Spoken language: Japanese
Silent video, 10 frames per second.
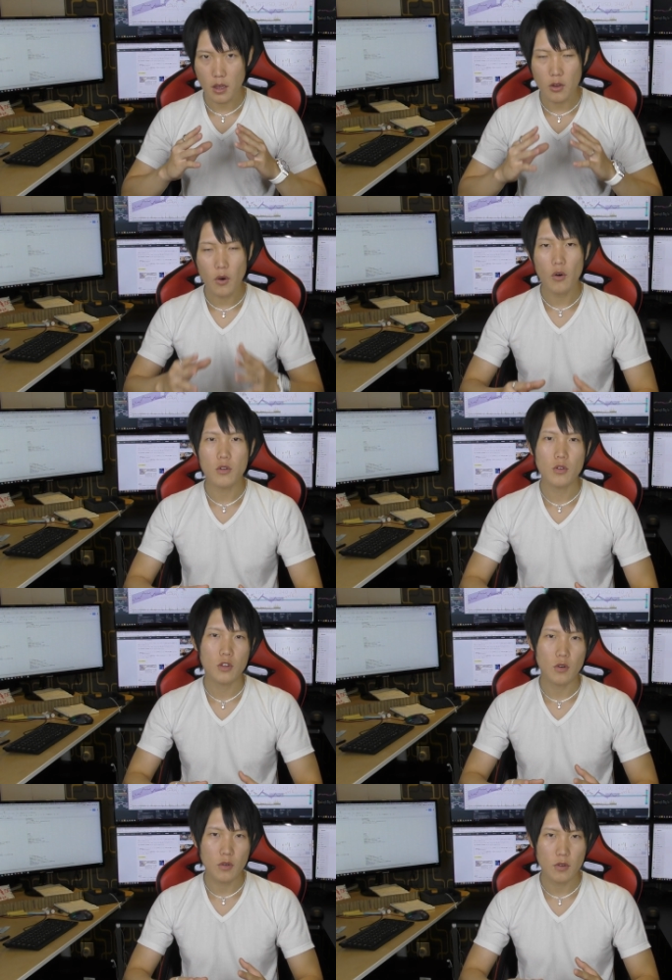要はホールド
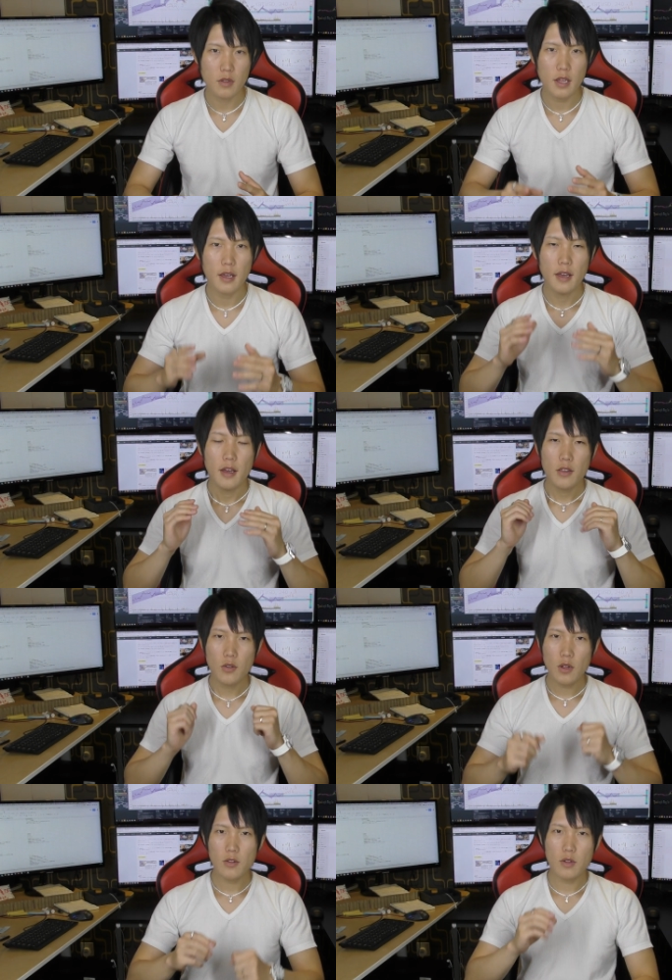しておく。で、
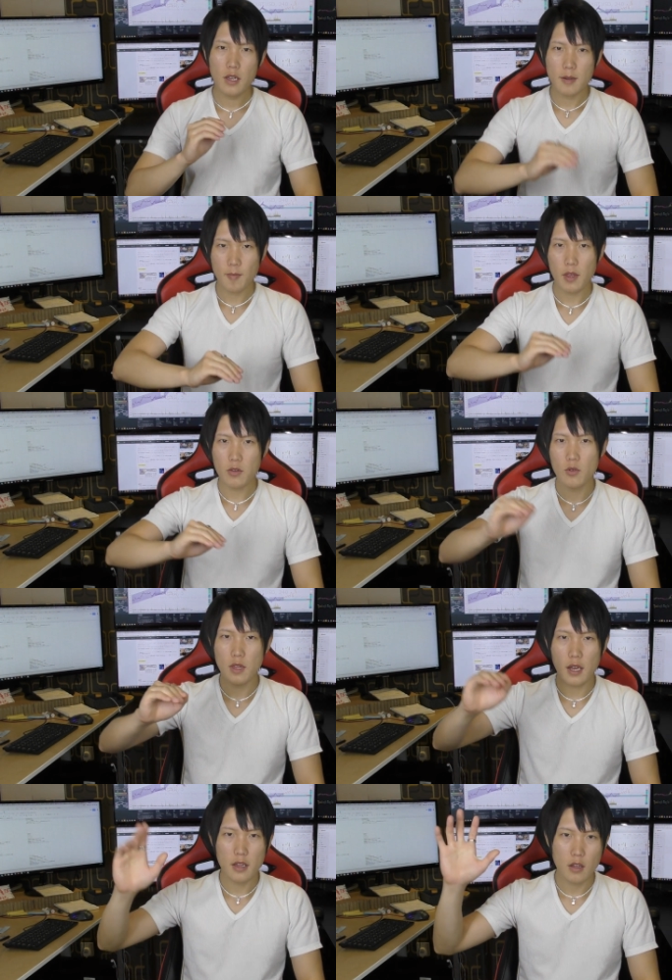その後に少しずつ
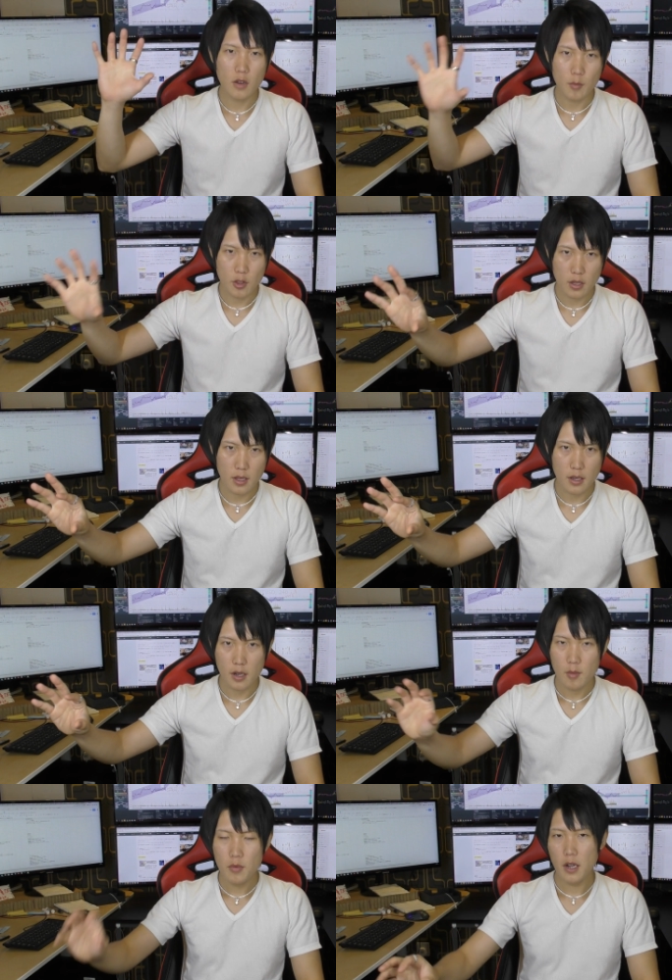上がっていくかもしれないから、
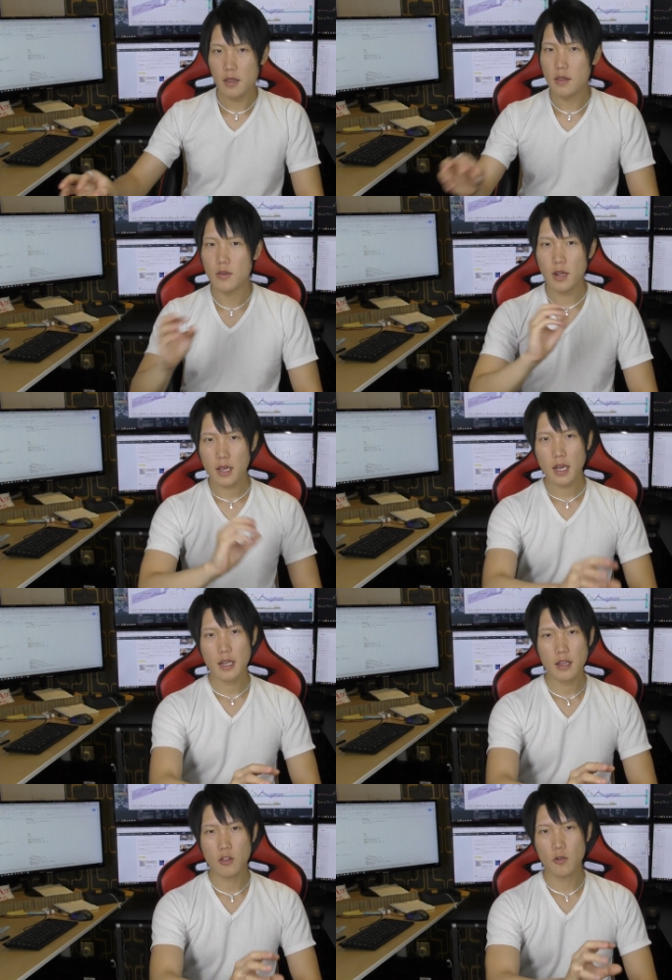プラスそれ以
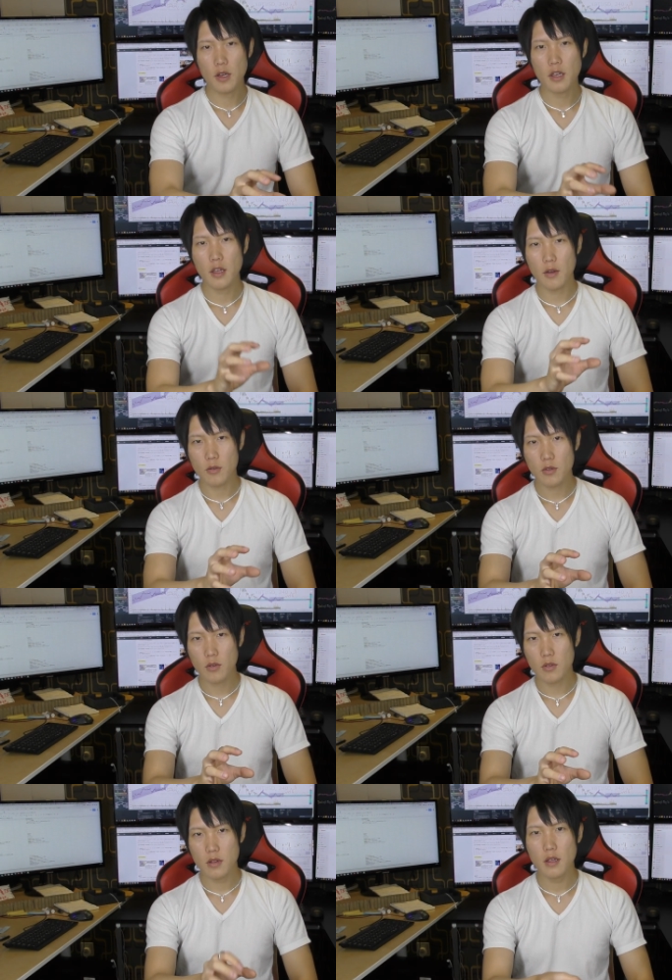外で収益源を
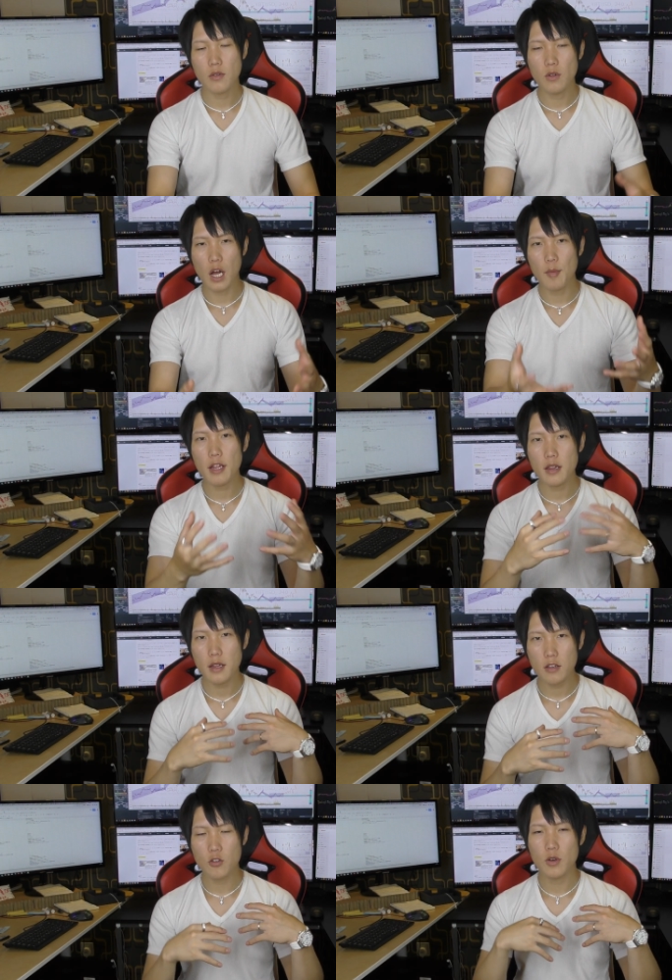作って、その余っ
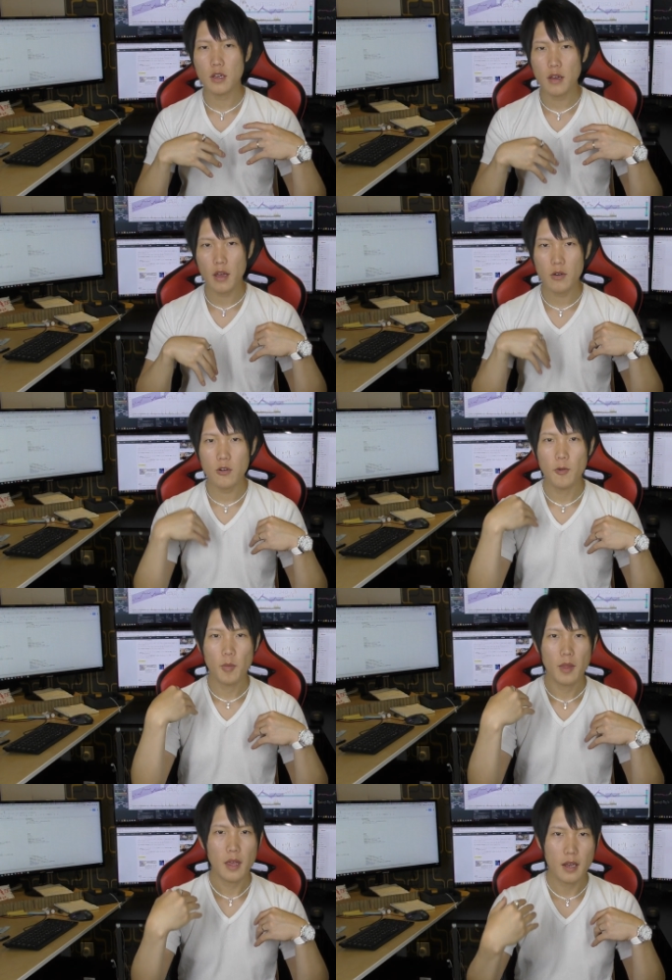た収益源を
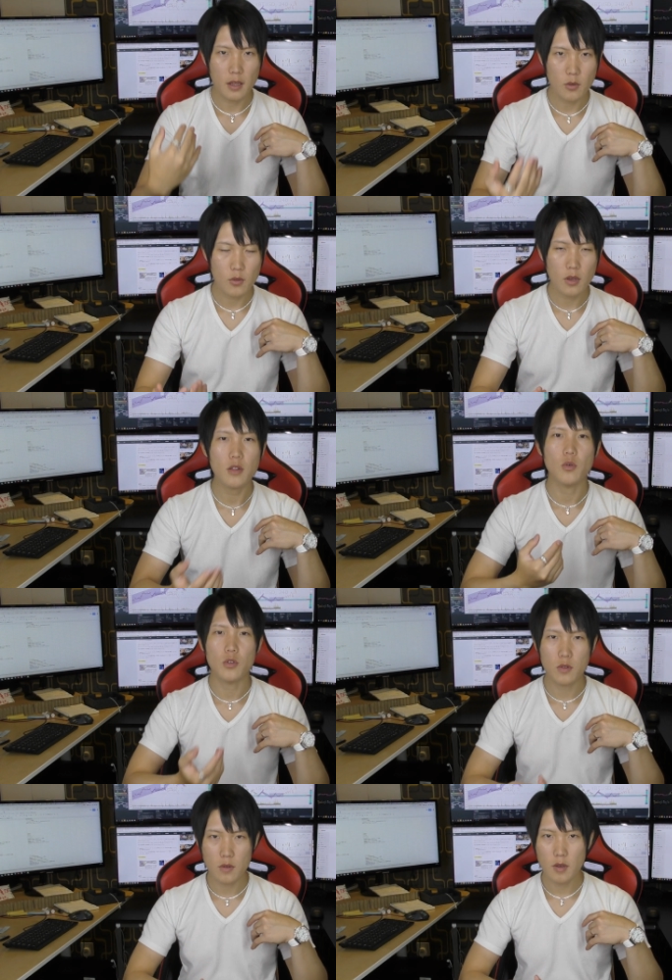仮想通貨に投
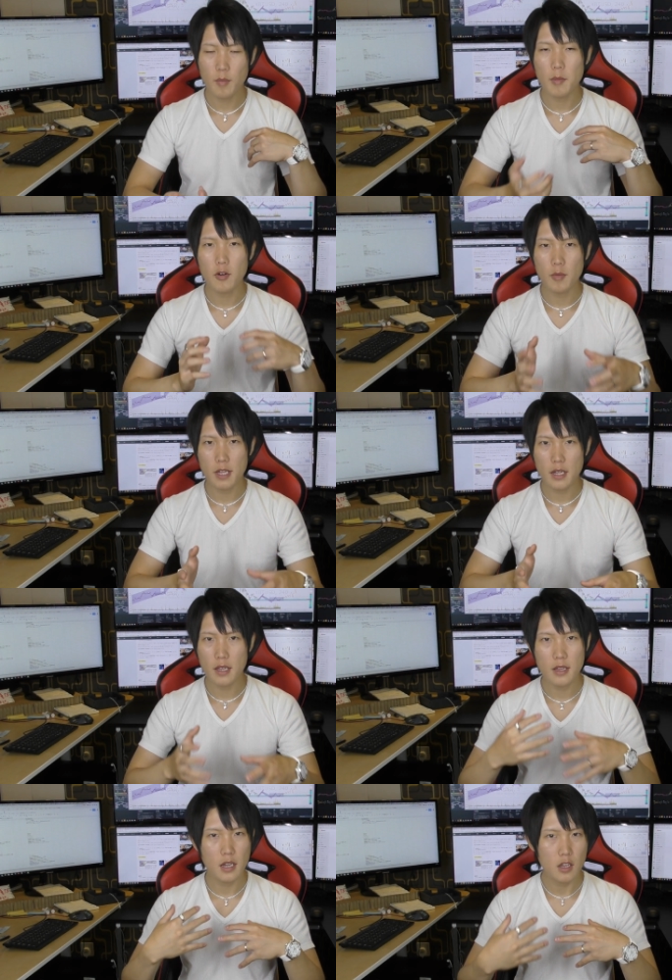資する。僕みたいに
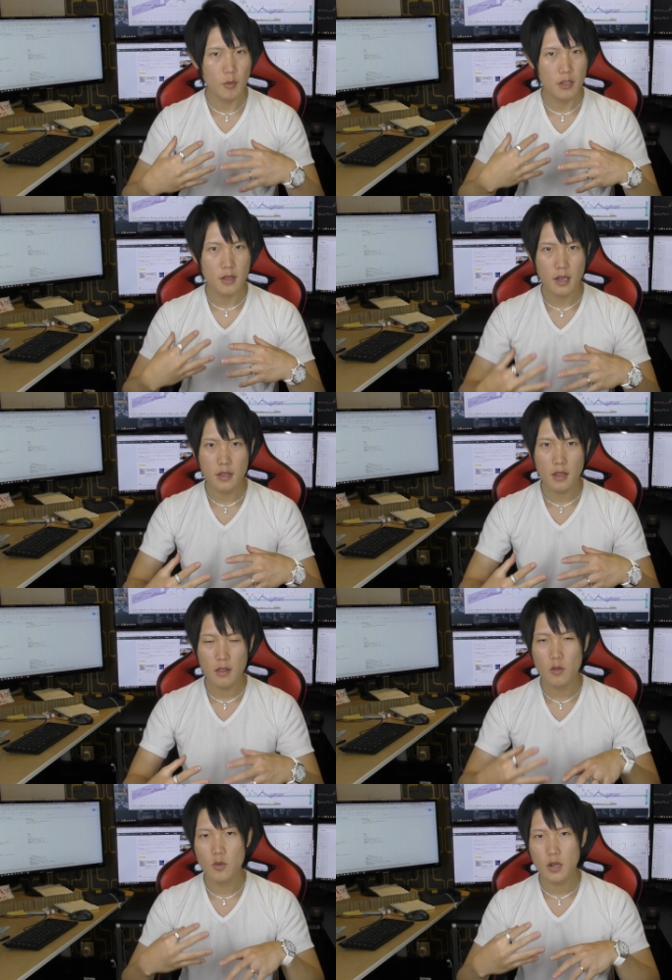インターネットビジネスで稼いで、
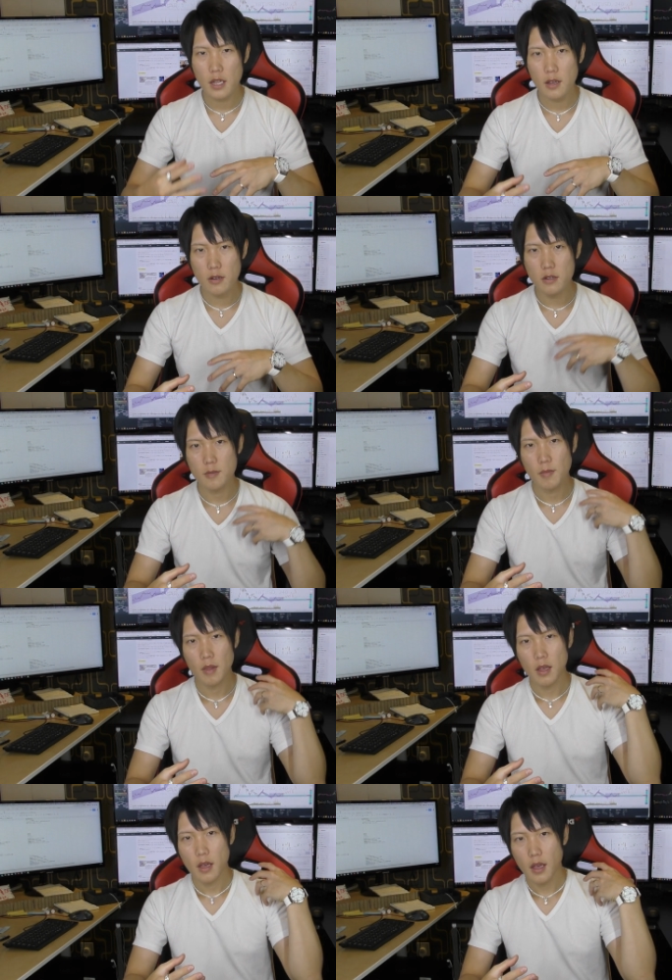そのお金を
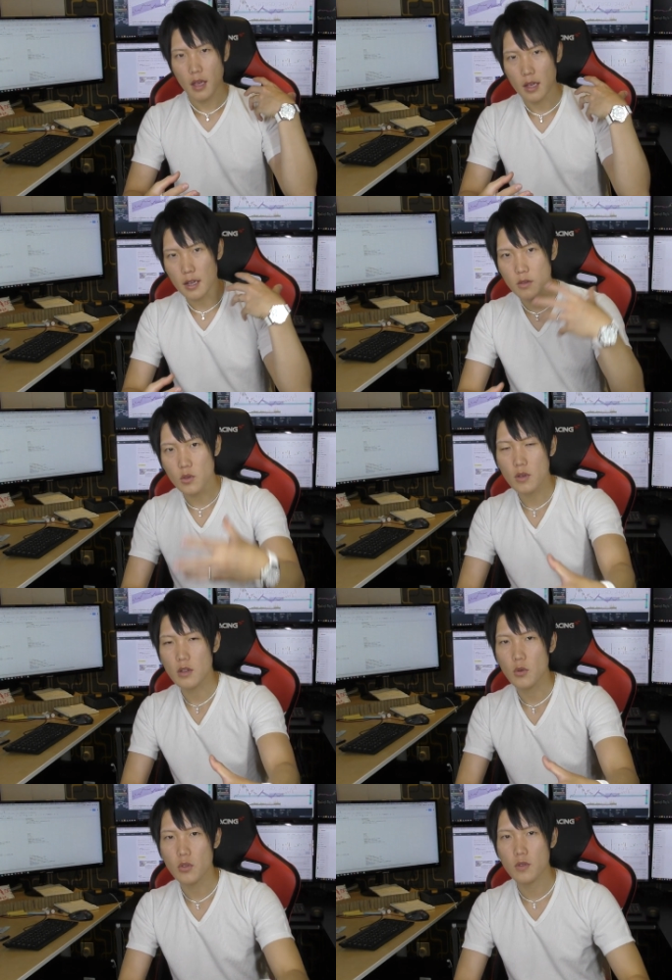仮想通貨
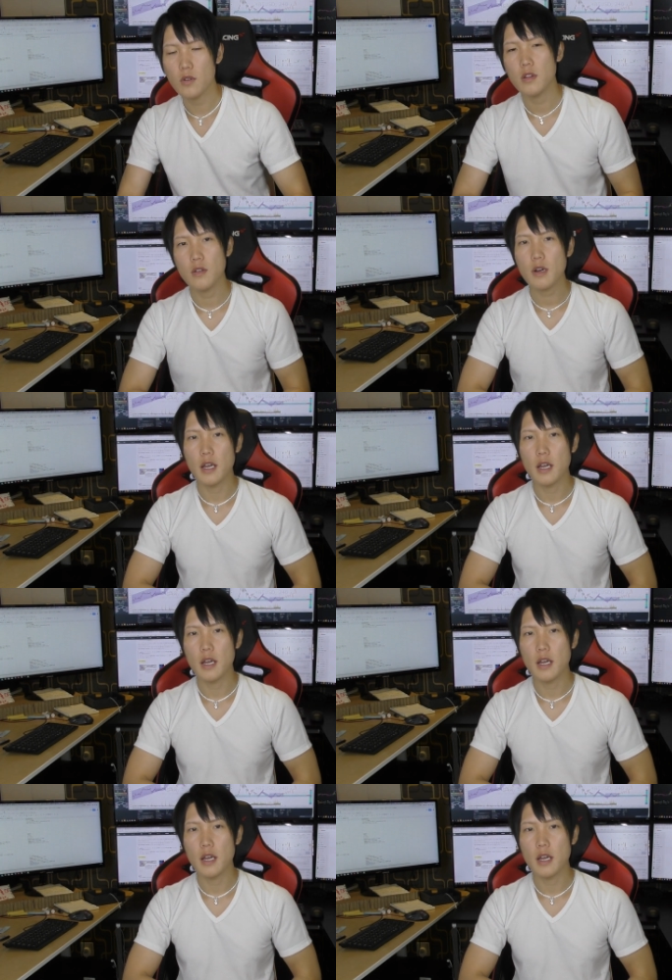に投資するっていうの